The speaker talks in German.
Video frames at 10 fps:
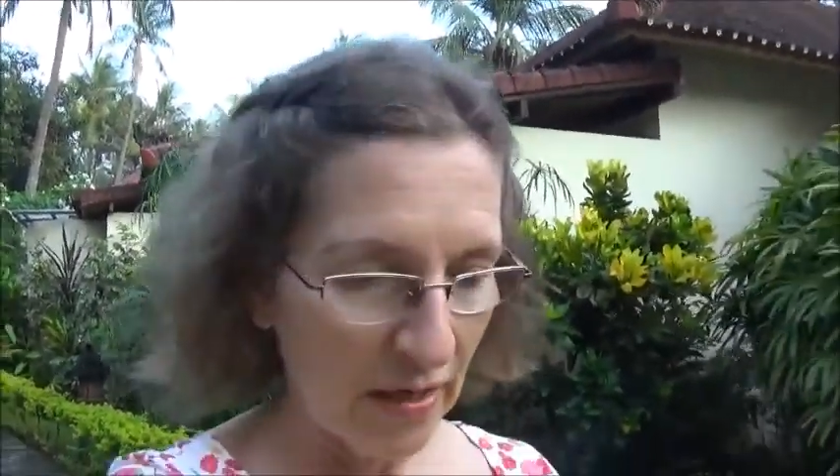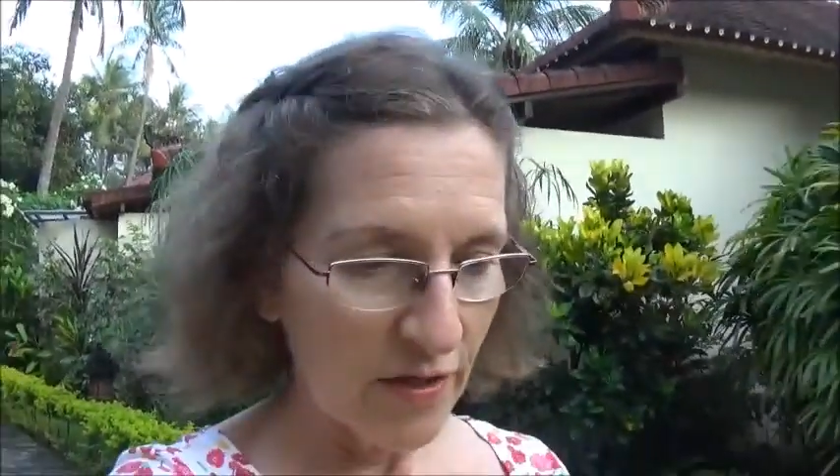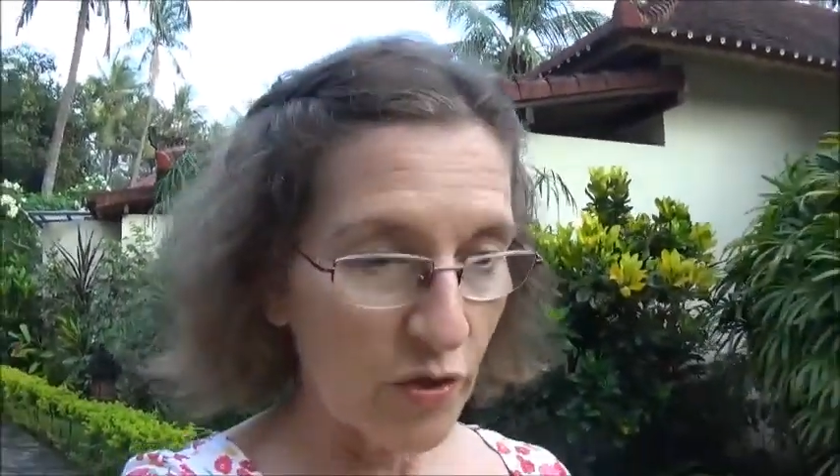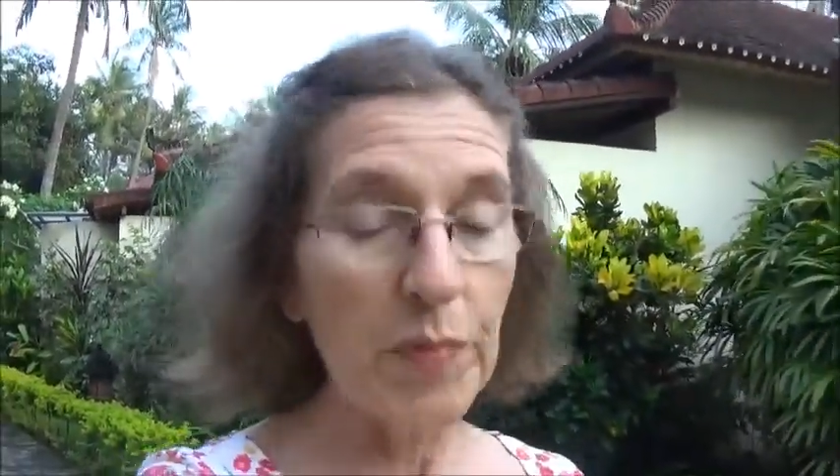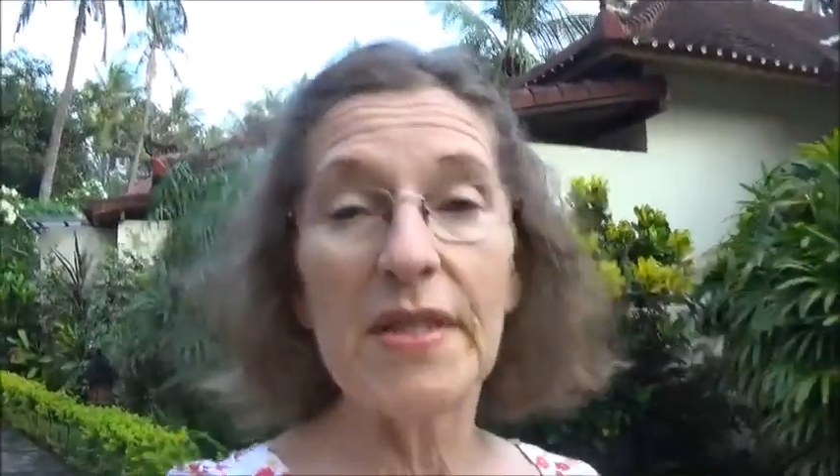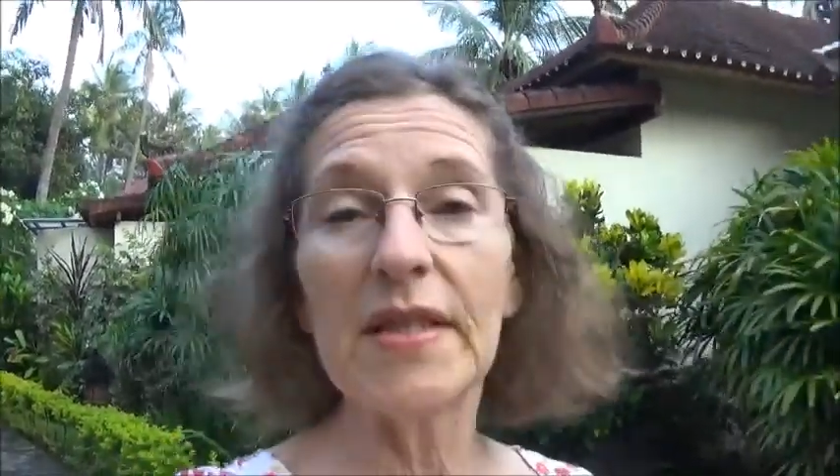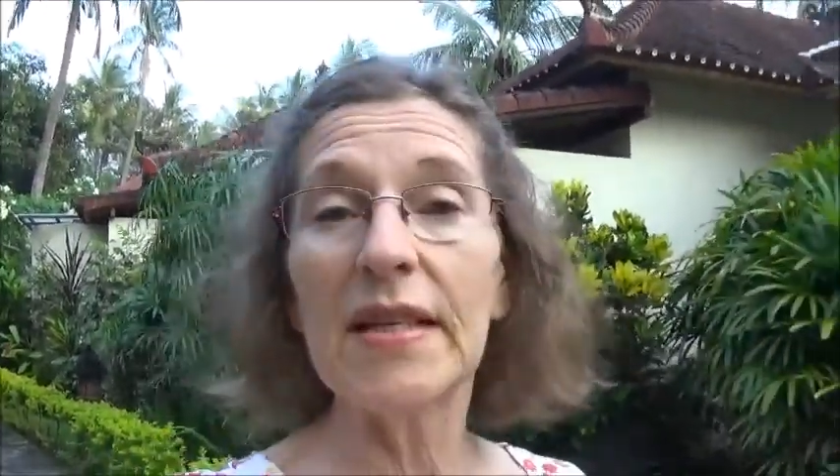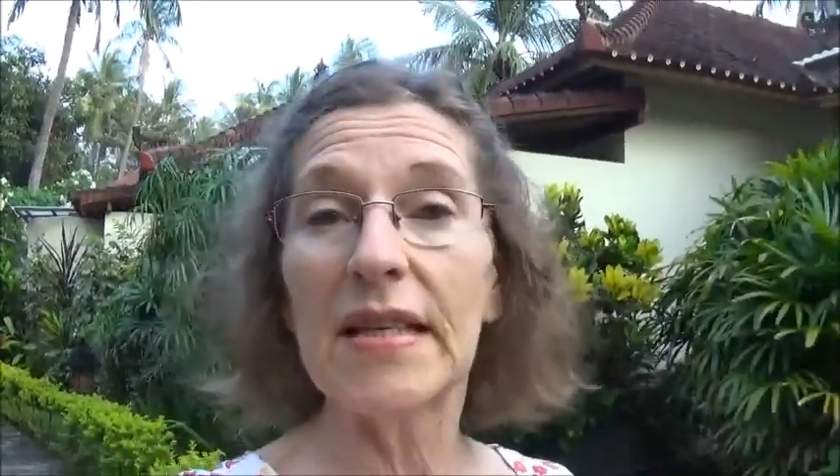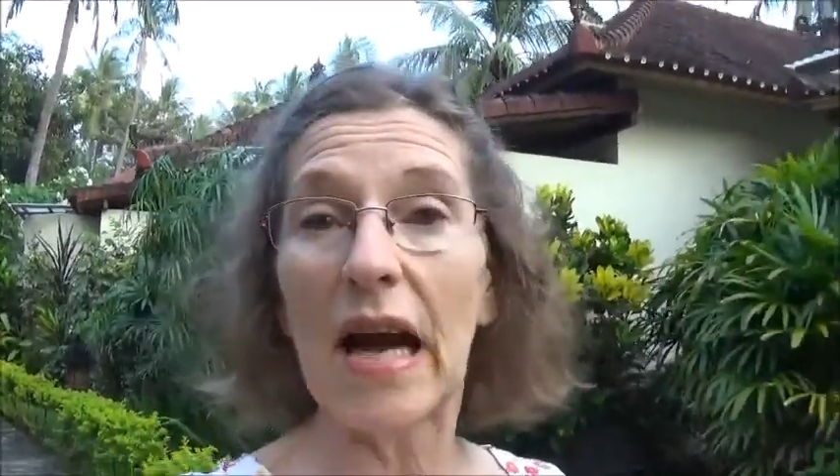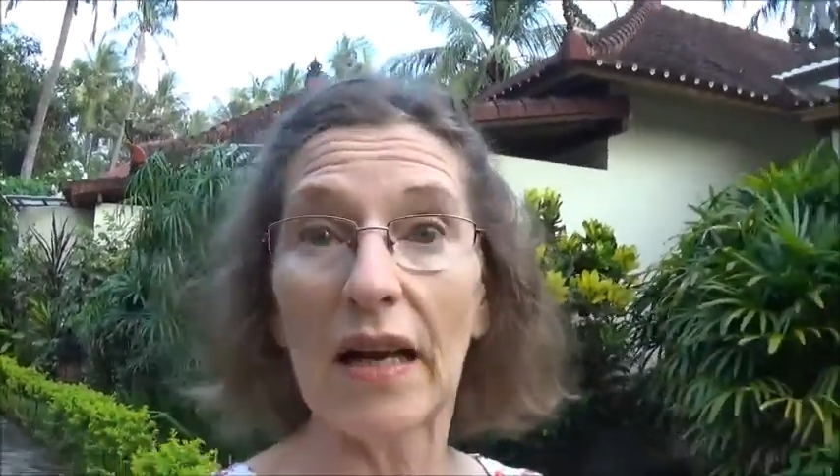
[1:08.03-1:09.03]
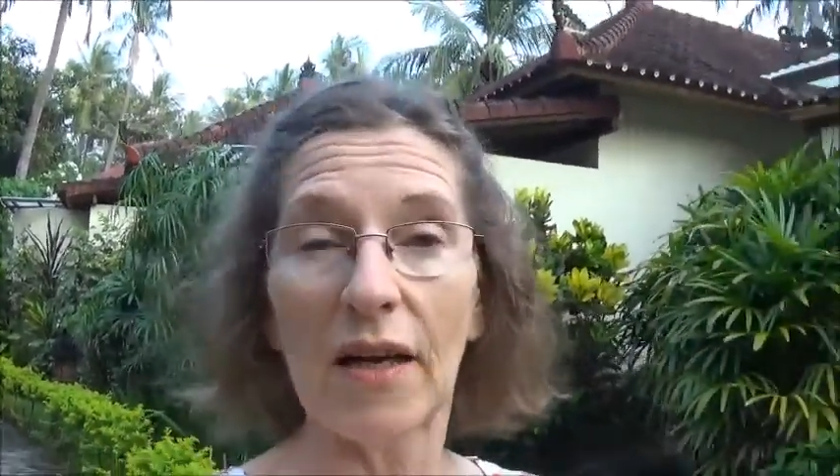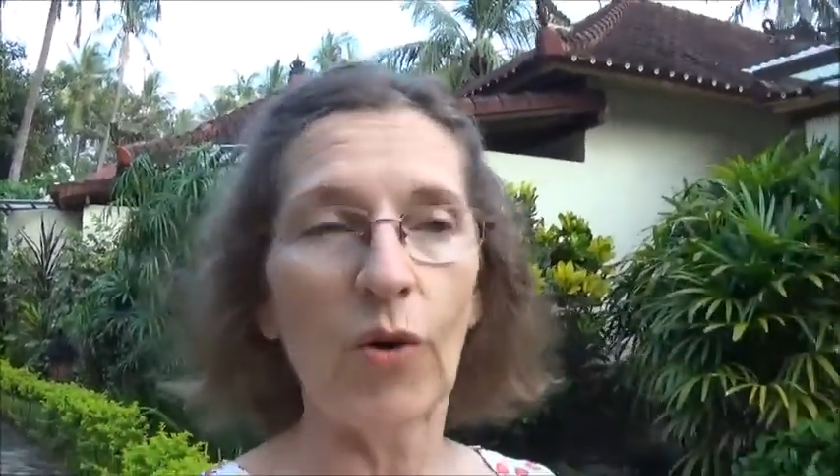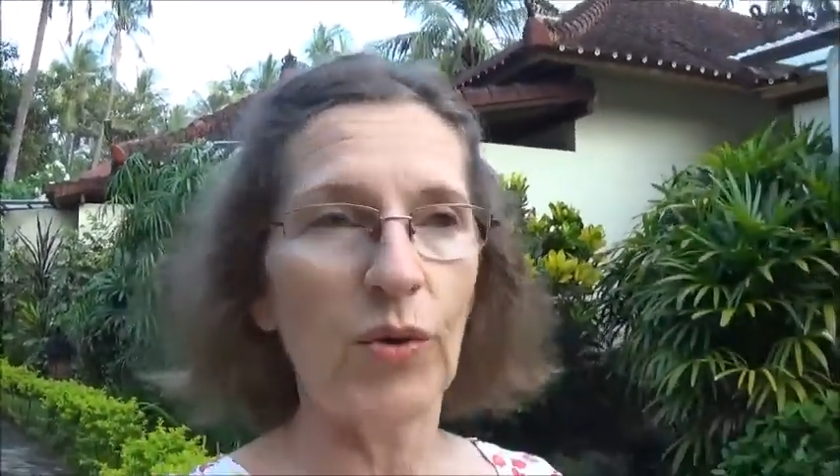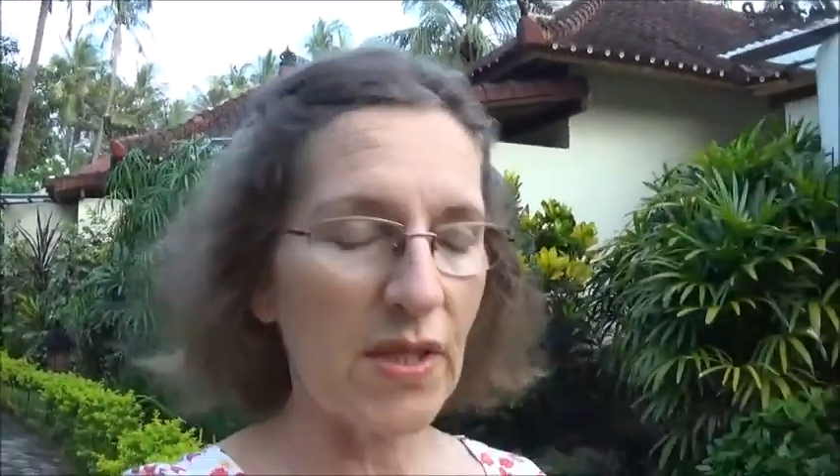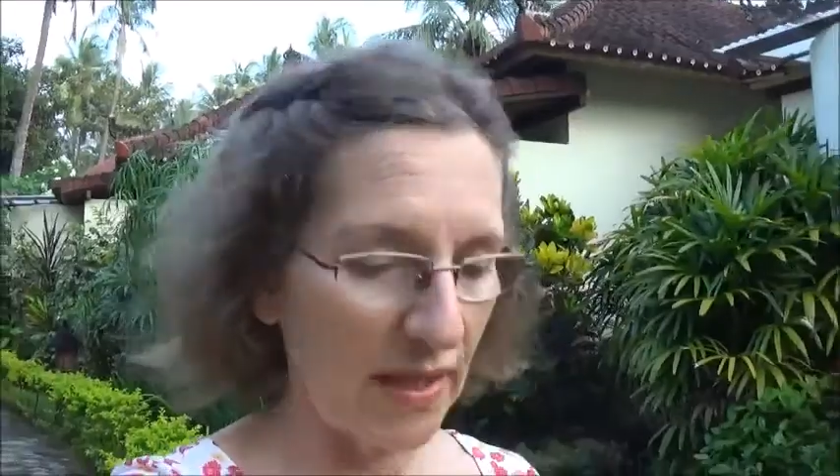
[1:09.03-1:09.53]
so ein bisschen den Tag
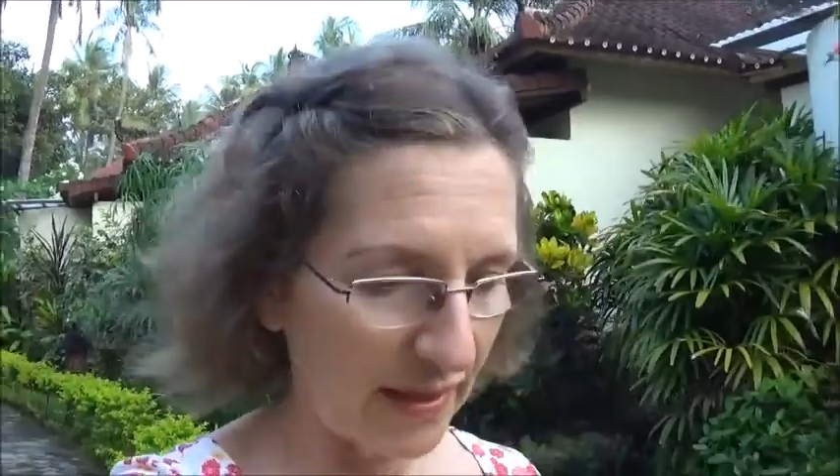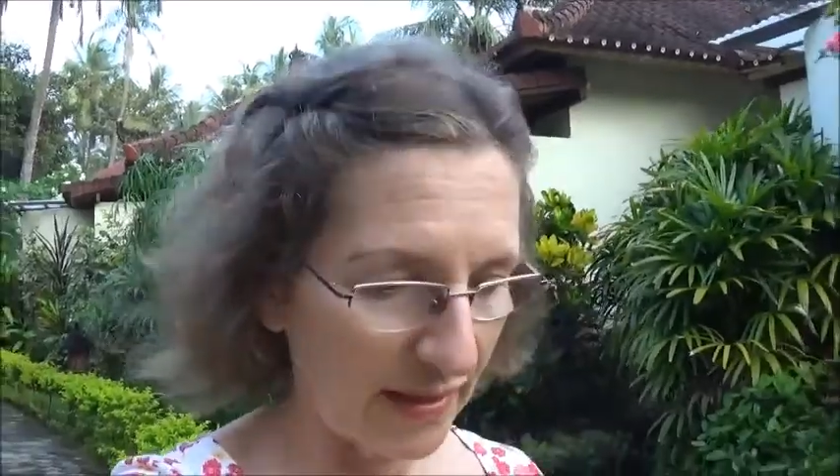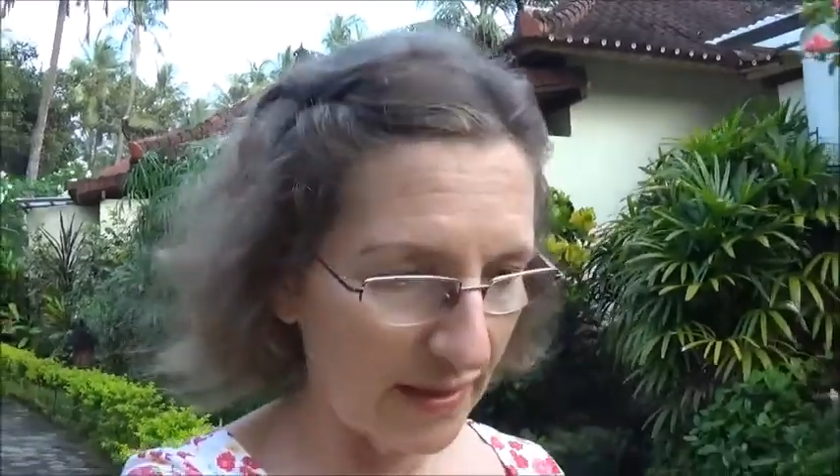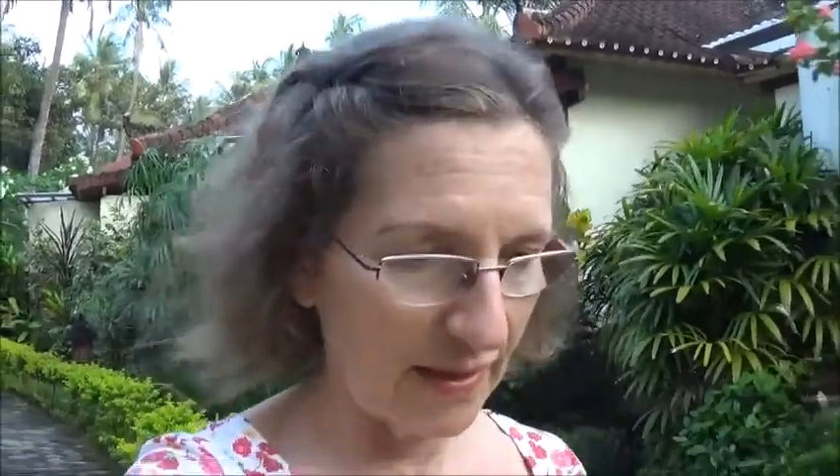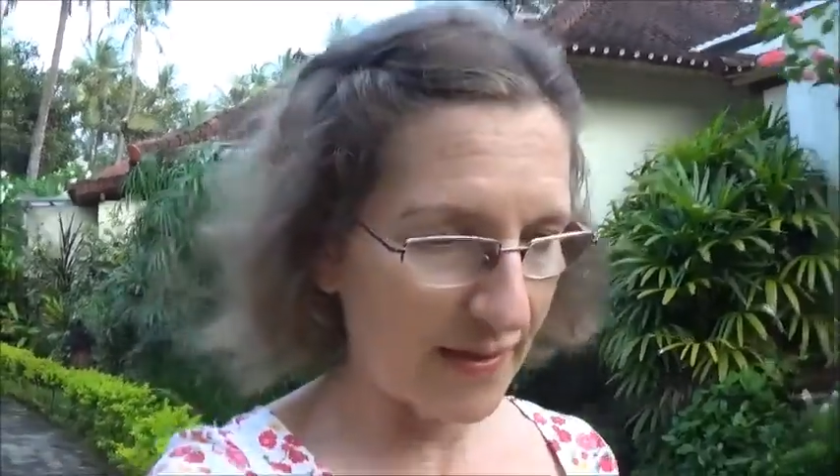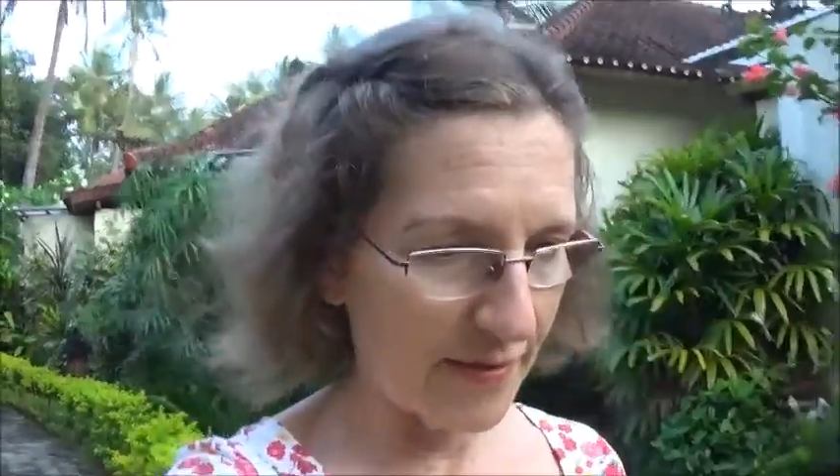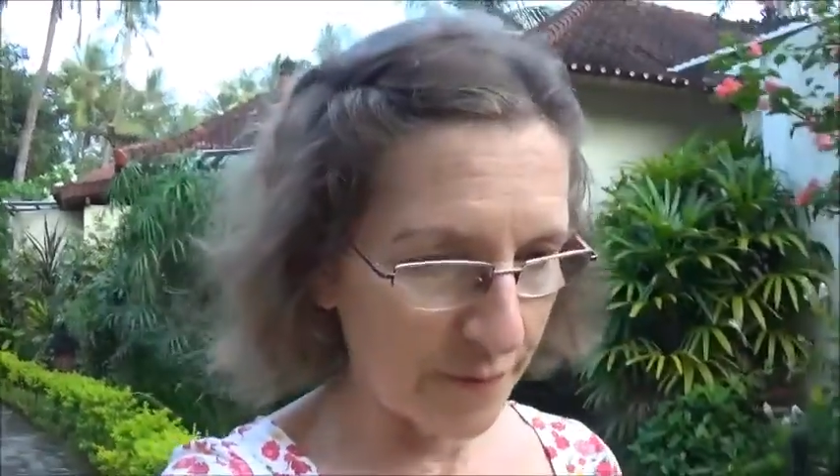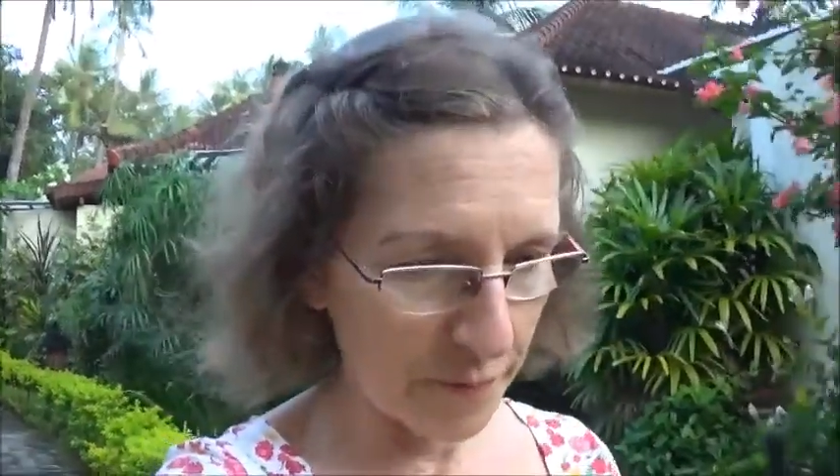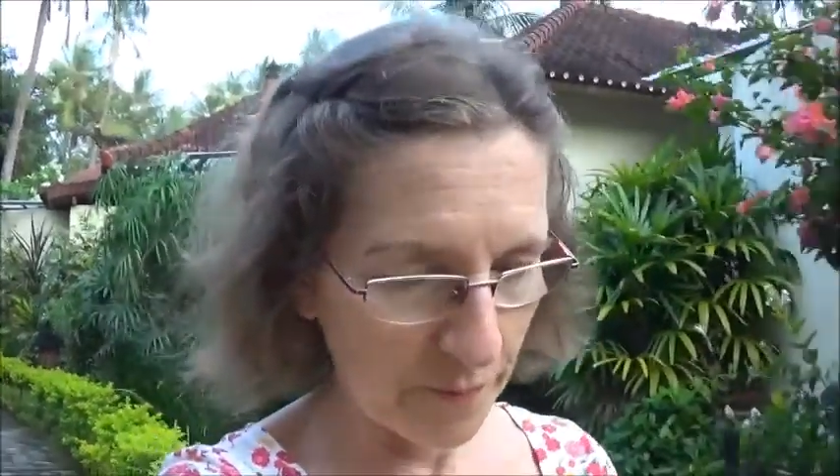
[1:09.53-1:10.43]
ausklingen lassen.